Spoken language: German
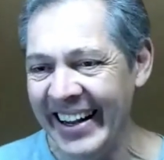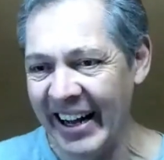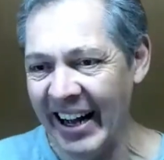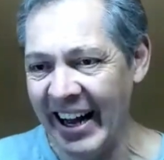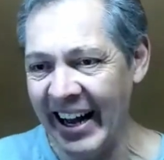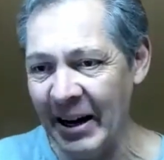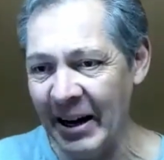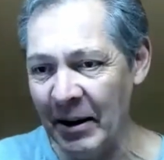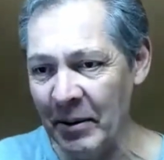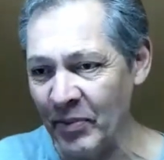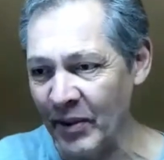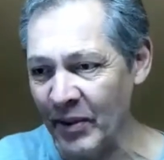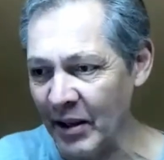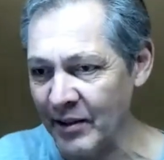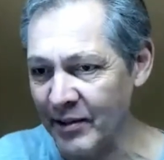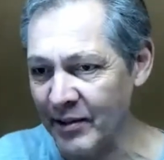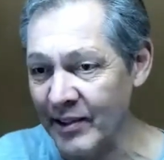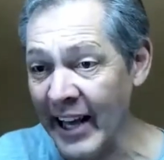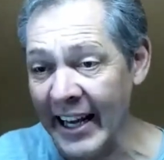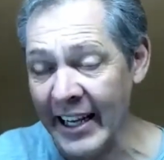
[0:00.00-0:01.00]
ähm,
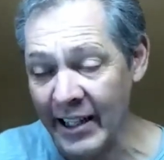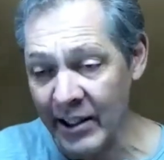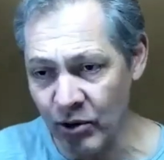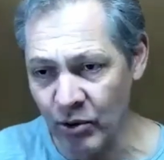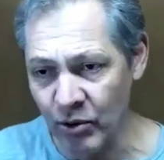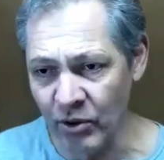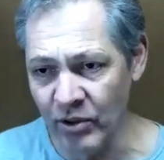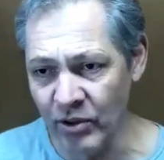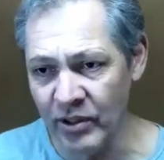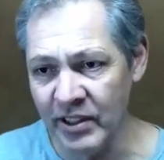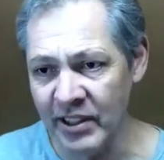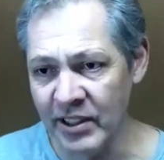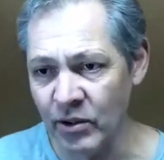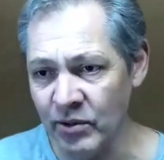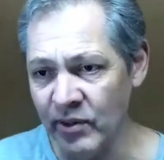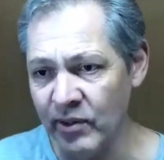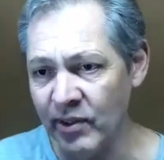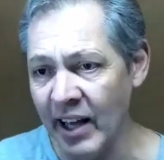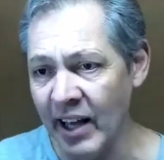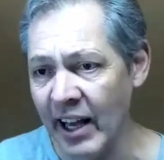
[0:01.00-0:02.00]
sei geduldig
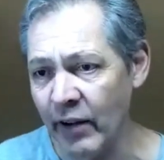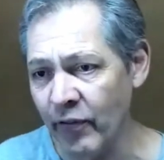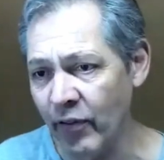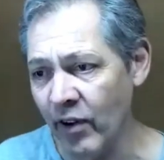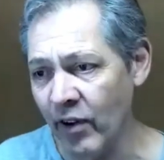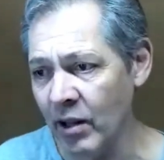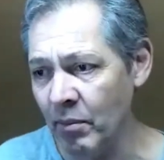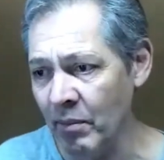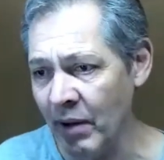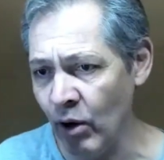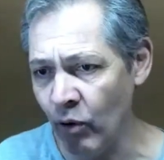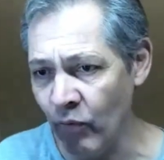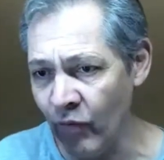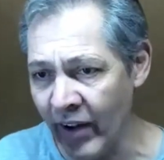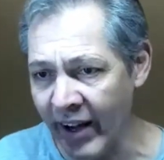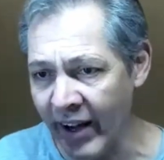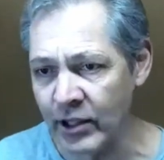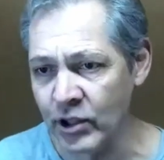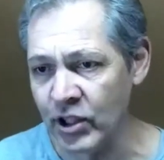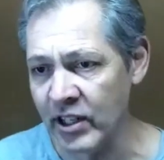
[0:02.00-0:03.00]
und zeig vor allem auch
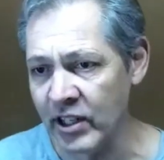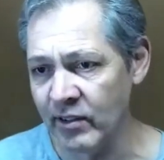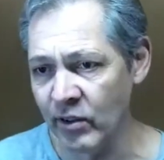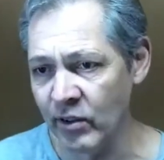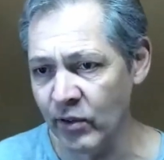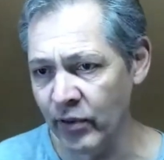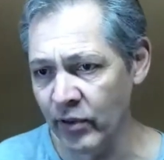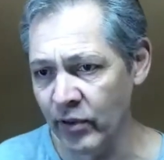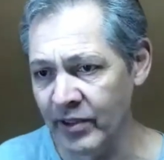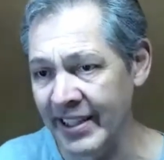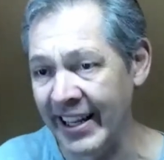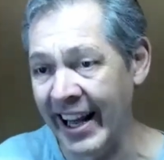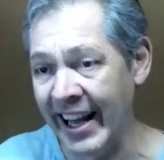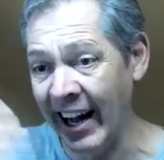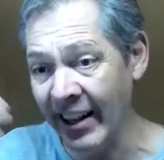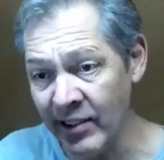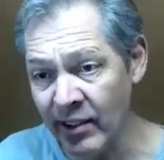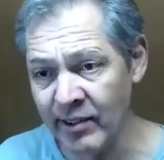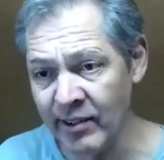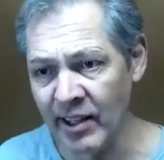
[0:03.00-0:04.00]
Wertschätzung für die
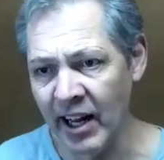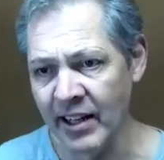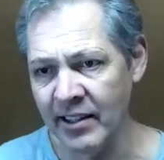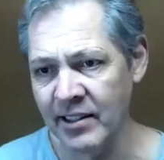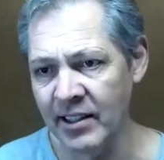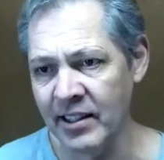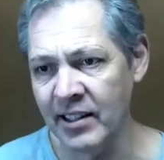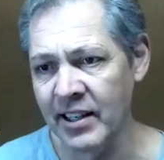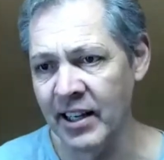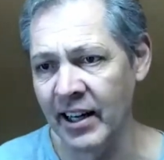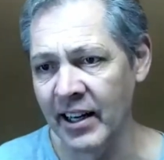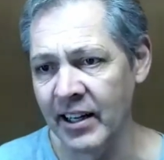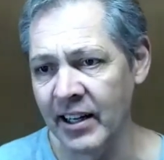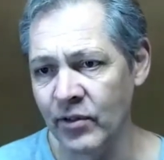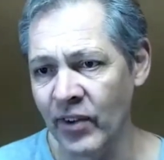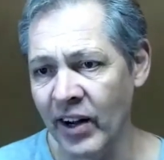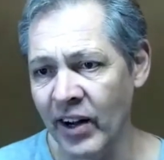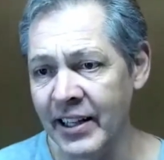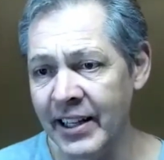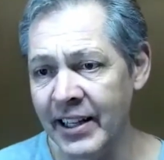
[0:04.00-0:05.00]

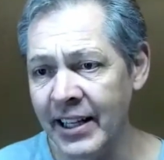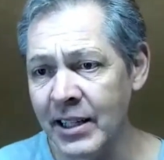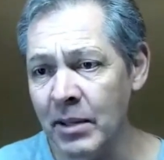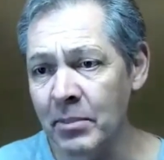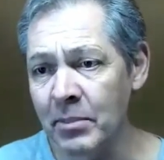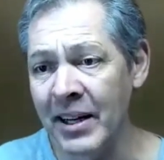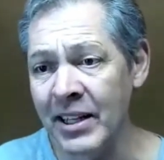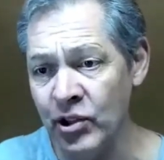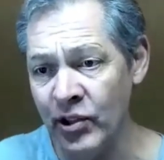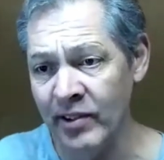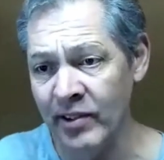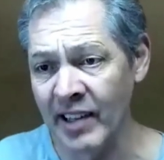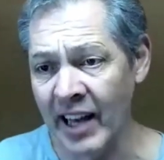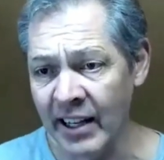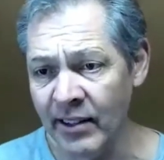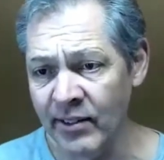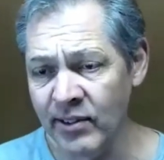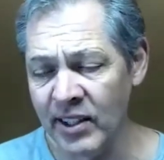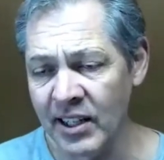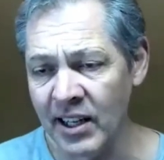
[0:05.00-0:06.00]
Andersartigkeit, weil jeder Mensch ist
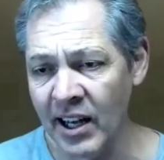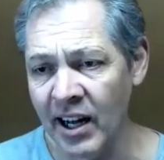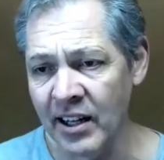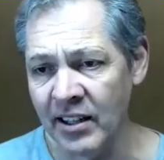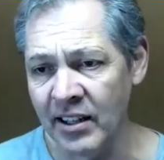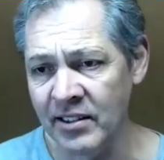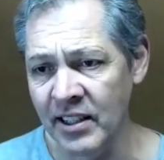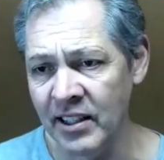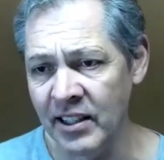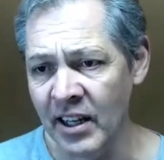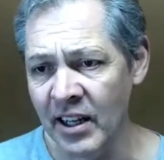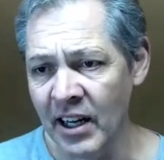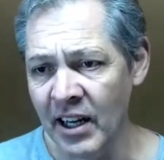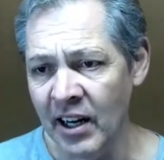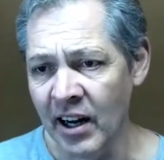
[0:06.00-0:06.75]
einzigartig,